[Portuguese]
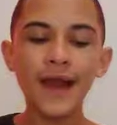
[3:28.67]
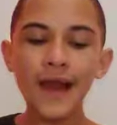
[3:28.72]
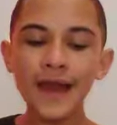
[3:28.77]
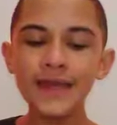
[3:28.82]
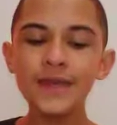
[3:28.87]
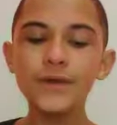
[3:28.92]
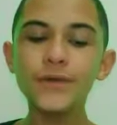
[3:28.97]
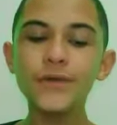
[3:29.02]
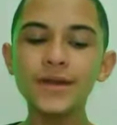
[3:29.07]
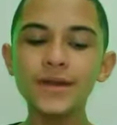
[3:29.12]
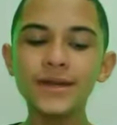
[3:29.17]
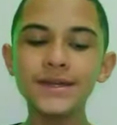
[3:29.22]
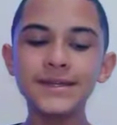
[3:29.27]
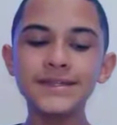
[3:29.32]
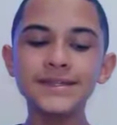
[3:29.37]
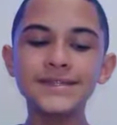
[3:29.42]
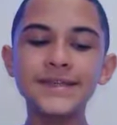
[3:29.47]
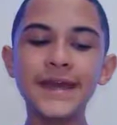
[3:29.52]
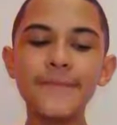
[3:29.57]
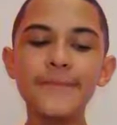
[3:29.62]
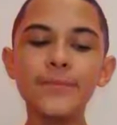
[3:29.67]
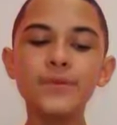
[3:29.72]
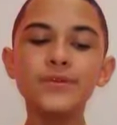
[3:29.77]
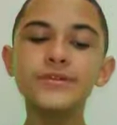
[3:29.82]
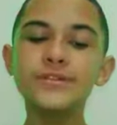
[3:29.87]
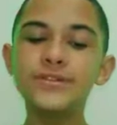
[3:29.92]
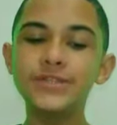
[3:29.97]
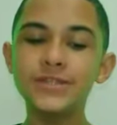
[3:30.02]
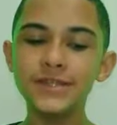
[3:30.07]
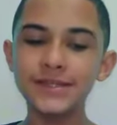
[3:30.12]
Aí eu organizei
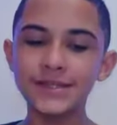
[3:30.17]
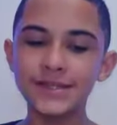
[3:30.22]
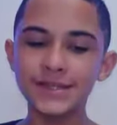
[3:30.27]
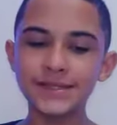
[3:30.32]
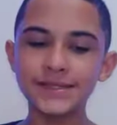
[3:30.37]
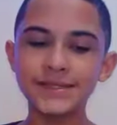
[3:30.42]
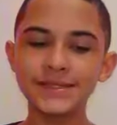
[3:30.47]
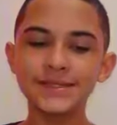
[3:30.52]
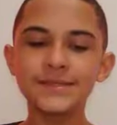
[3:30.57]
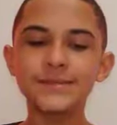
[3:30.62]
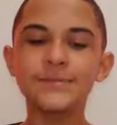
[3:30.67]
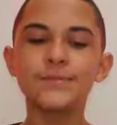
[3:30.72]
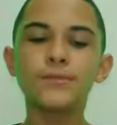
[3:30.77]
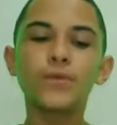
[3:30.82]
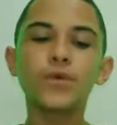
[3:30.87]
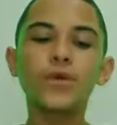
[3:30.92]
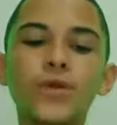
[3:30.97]
por dias.